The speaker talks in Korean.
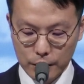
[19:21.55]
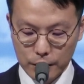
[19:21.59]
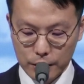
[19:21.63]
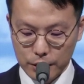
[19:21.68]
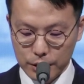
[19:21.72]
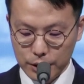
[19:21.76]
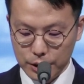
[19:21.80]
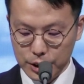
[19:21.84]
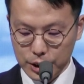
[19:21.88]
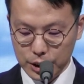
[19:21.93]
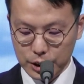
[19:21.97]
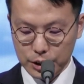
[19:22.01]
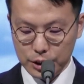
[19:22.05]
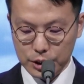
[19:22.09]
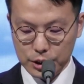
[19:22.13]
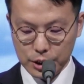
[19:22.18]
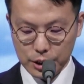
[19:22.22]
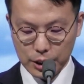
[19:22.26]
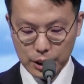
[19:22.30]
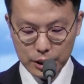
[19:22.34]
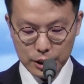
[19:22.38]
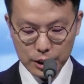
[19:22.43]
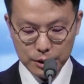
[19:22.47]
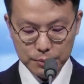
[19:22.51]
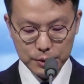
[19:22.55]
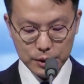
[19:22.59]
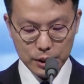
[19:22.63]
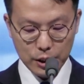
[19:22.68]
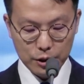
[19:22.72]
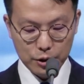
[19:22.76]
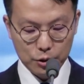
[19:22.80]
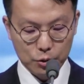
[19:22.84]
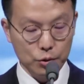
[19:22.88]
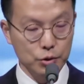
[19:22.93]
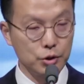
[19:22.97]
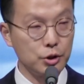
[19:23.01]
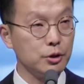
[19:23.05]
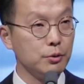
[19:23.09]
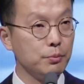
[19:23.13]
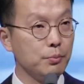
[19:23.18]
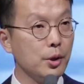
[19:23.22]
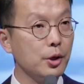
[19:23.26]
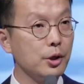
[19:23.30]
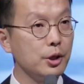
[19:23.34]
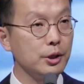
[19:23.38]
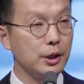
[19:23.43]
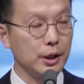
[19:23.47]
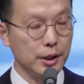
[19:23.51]
그 싱싱한 잎사귀로
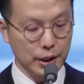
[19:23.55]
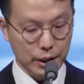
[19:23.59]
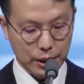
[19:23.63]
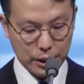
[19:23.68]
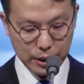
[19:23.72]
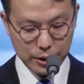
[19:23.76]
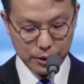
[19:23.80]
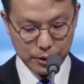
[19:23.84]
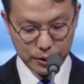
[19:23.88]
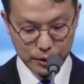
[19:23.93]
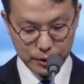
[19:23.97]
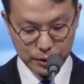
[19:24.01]
증명이 되니까요.